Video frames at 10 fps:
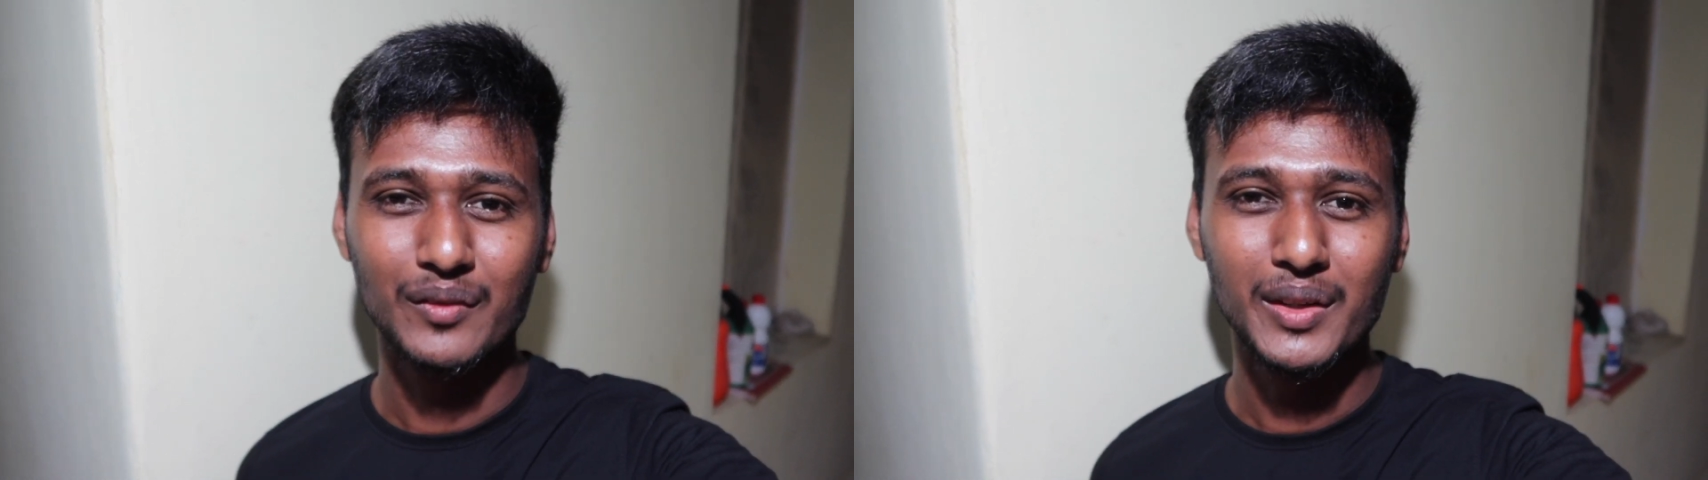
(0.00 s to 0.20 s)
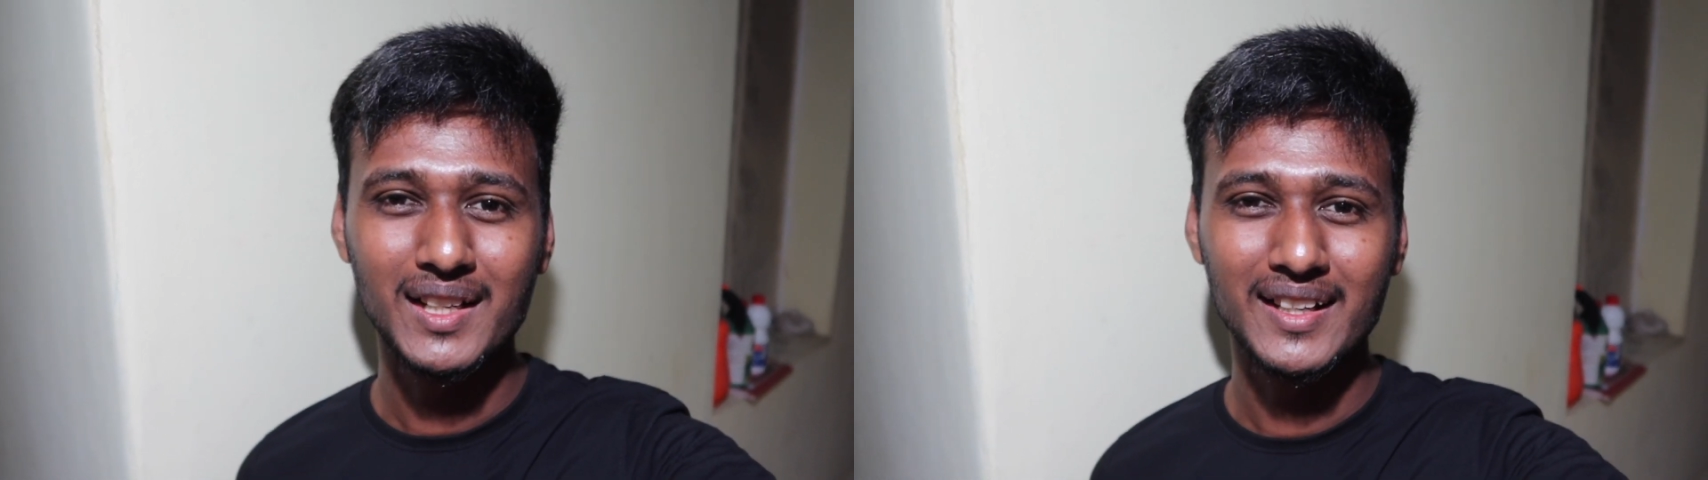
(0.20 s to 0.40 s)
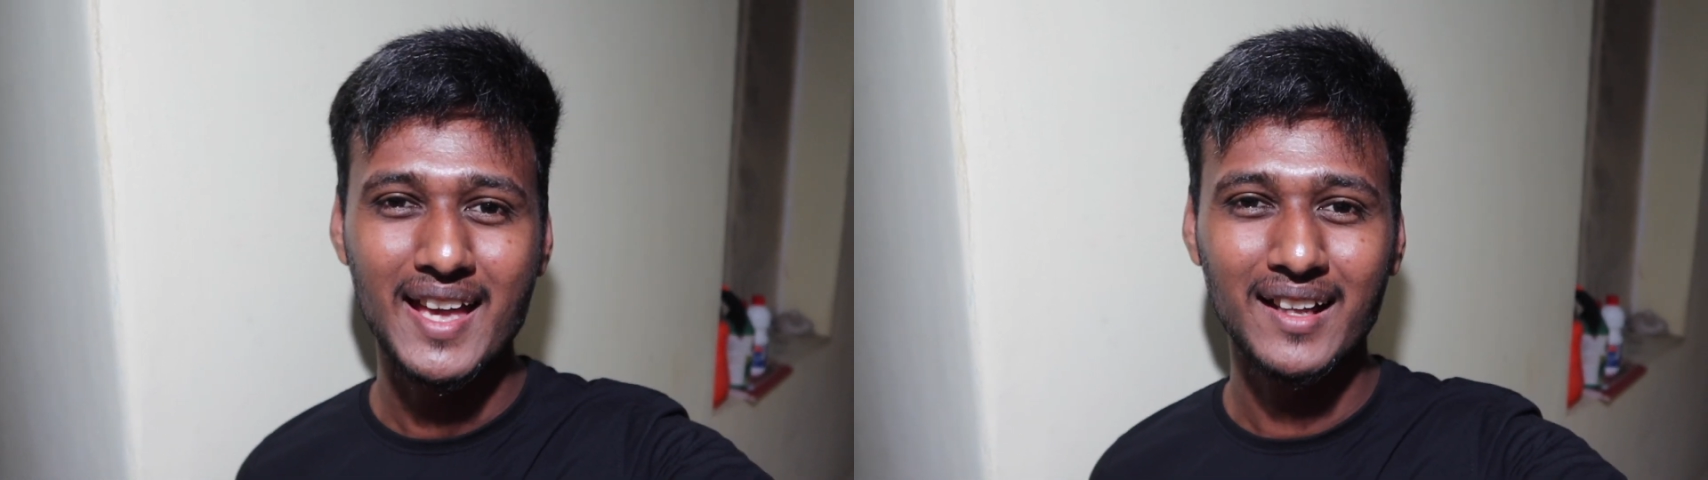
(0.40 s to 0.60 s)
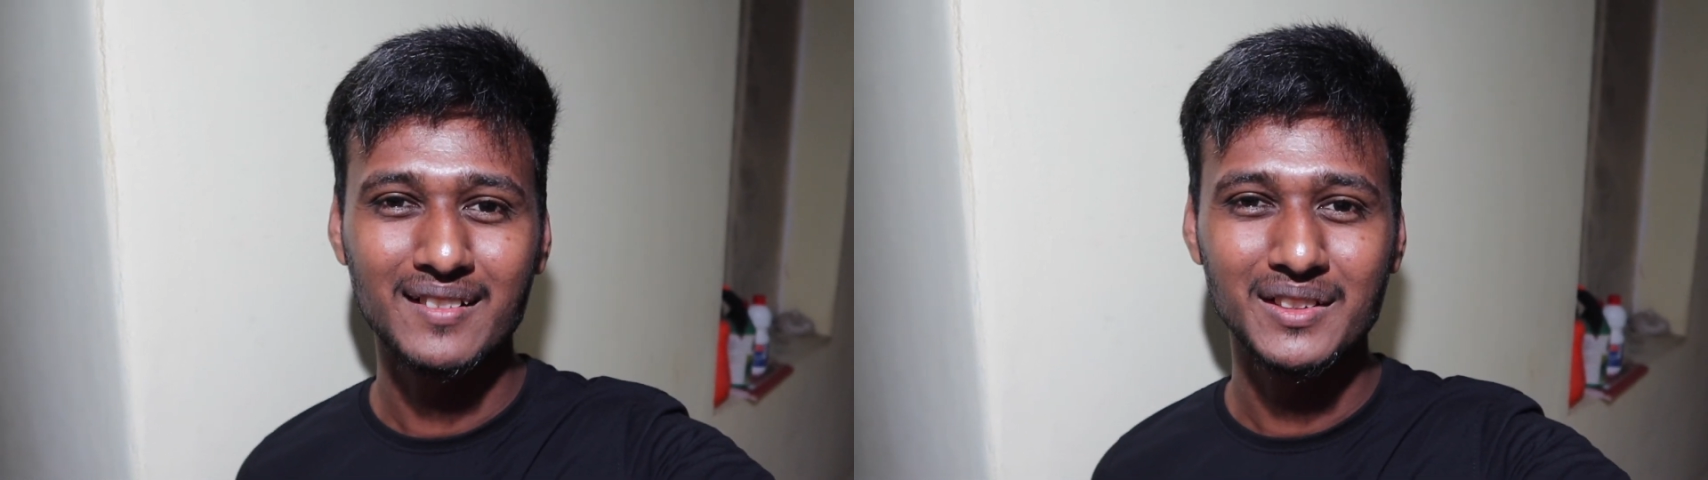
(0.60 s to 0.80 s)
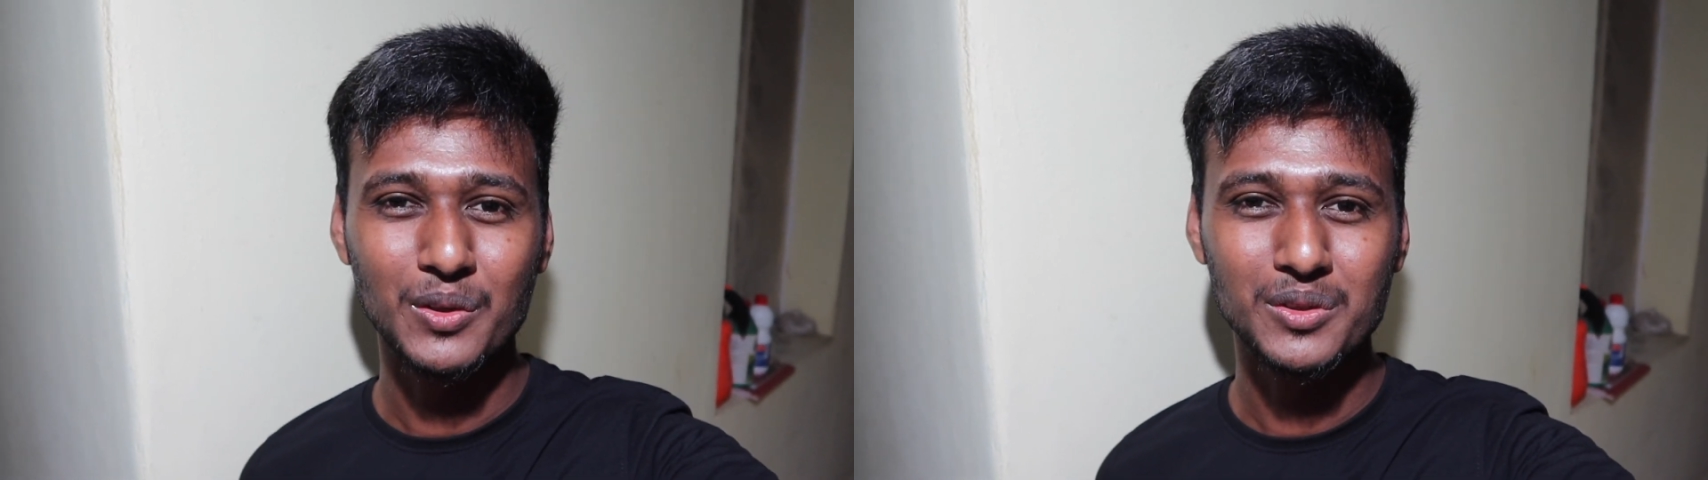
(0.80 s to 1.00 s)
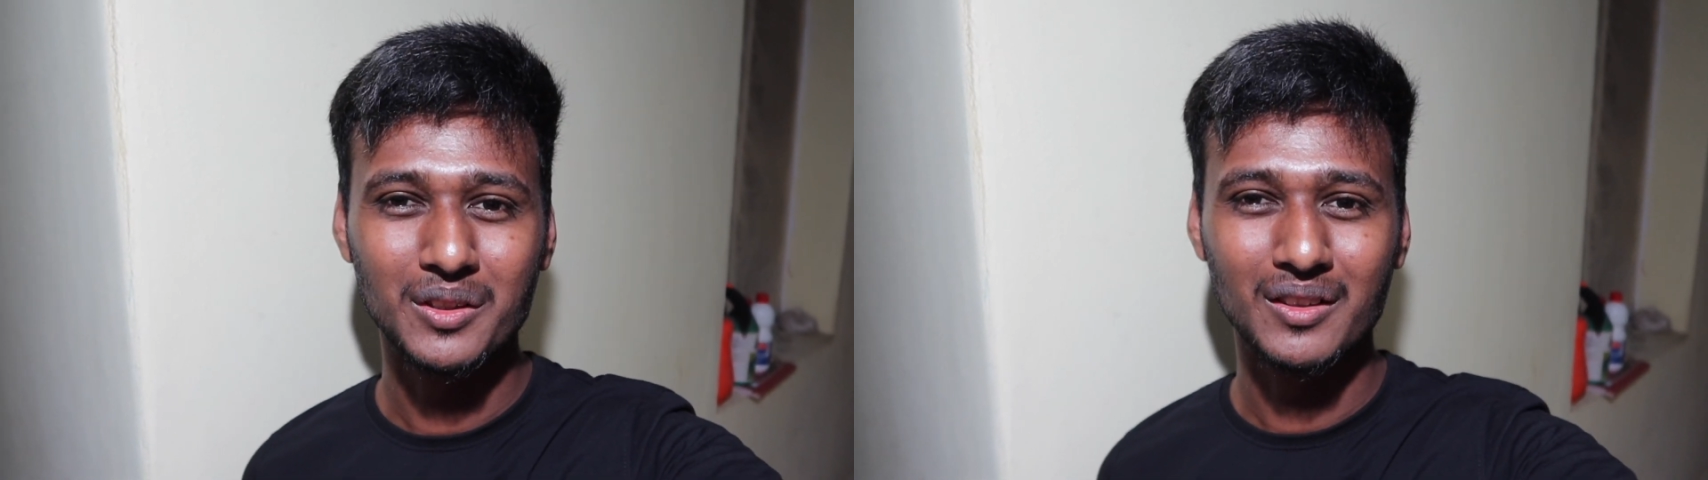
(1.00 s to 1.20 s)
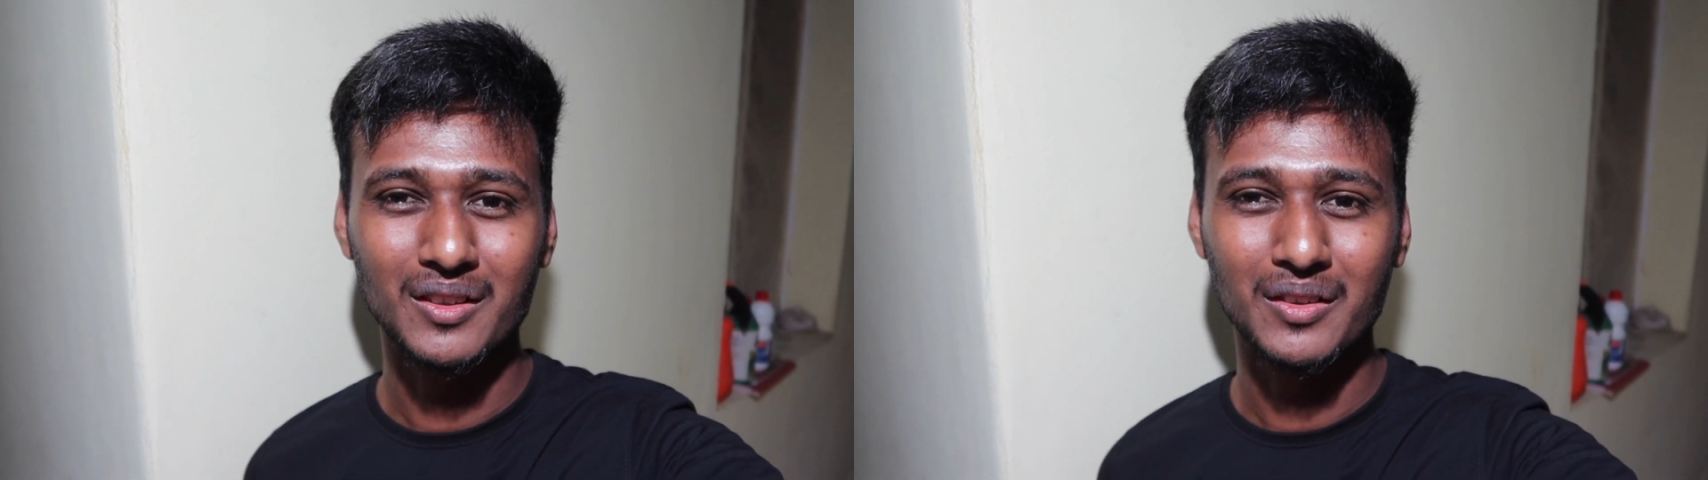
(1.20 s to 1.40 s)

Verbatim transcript: வீட்டில் கேட்குறது வந்து கொஞ்சம்